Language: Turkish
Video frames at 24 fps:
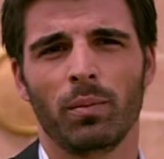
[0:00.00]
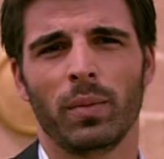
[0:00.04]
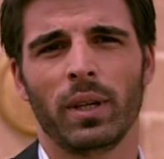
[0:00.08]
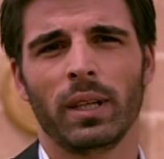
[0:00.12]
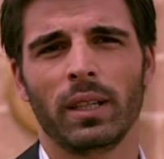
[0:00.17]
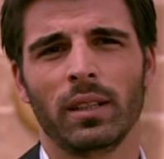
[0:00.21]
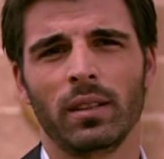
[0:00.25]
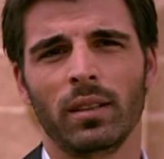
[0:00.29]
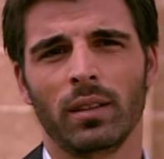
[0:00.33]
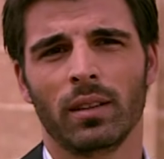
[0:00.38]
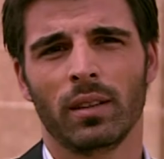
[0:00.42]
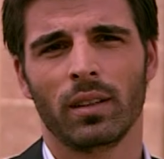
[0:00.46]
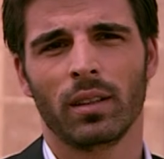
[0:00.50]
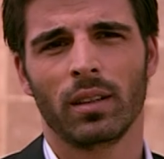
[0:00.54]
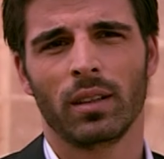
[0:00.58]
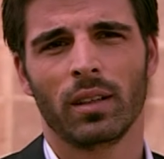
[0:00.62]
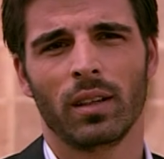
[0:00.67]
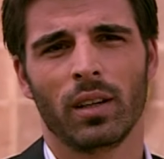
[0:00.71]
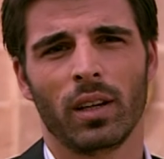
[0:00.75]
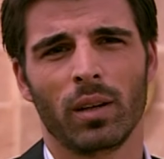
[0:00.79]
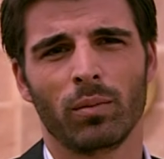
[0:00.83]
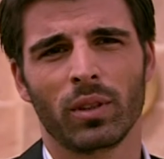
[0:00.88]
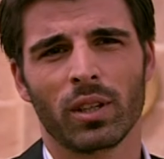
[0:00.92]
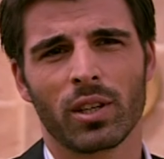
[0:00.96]
hem beni
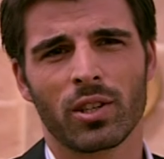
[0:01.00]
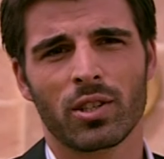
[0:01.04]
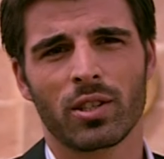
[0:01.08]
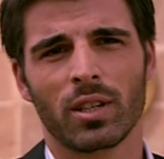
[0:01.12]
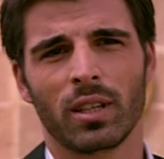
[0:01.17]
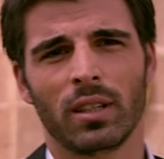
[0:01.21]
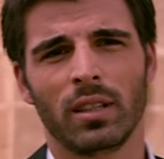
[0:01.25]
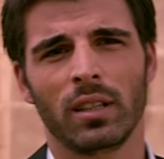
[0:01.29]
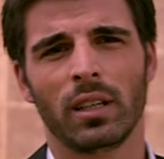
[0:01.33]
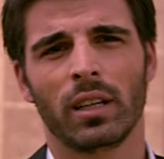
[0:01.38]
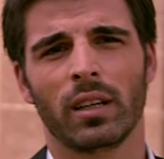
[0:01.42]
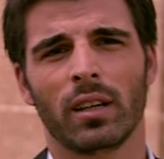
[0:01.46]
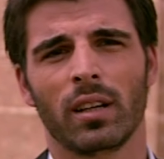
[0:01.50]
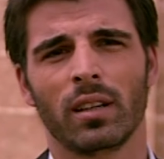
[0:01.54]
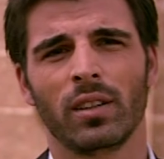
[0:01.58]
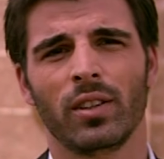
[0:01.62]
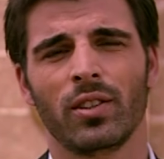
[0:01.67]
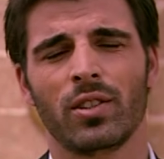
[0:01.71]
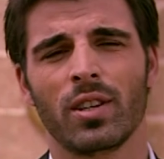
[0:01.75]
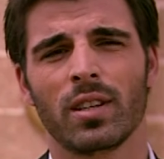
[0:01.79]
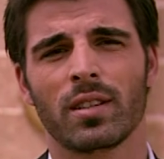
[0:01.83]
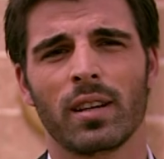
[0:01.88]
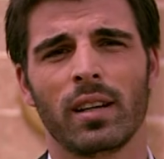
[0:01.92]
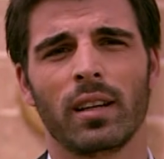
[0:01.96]
hem de aşiretin
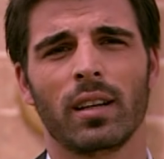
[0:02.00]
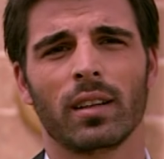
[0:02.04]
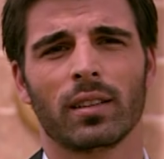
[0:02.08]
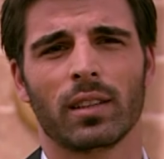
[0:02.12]
kararını hiçe